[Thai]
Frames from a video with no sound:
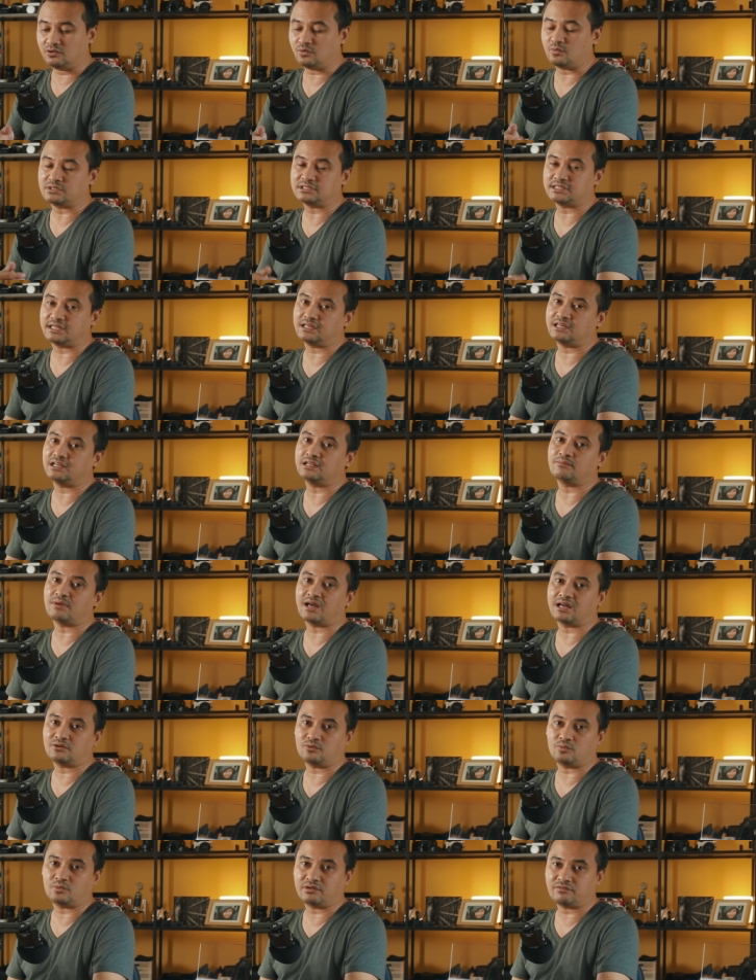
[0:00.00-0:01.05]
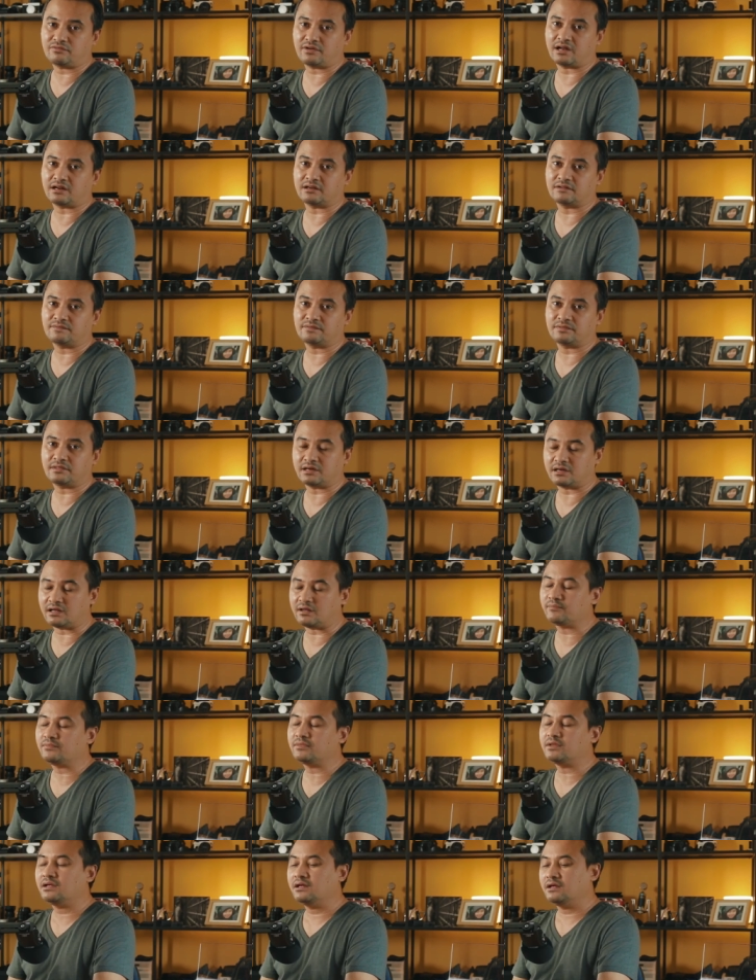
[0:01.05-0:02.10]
ตัว 7D Mark ดูไว้ฟังนะครับ